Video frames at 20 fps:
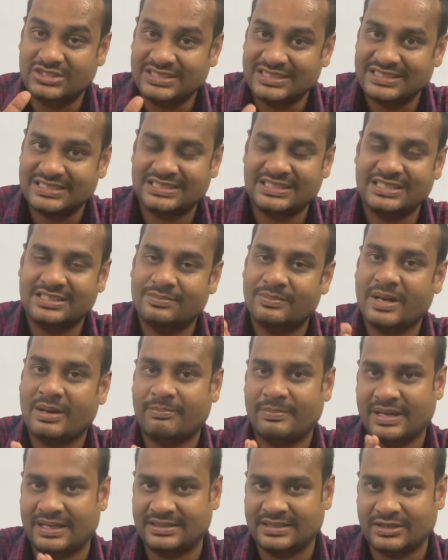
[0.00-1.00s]
जिस चीज़ में आप
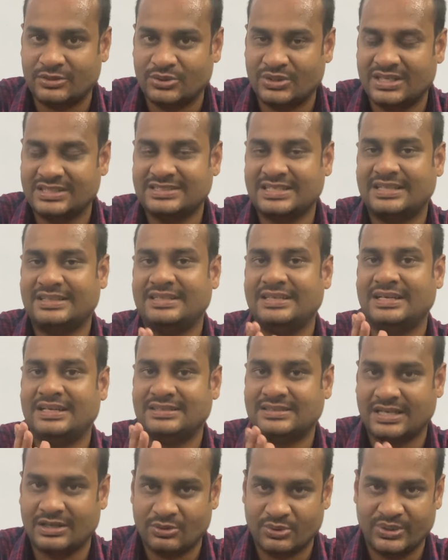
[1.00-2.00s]
बेहतर होना चाहते हैं
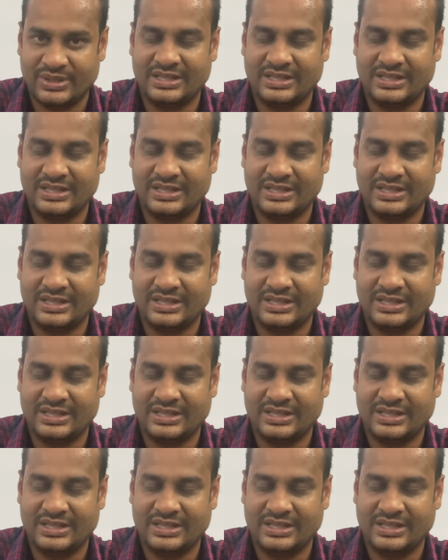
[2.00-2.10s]
चाहे वो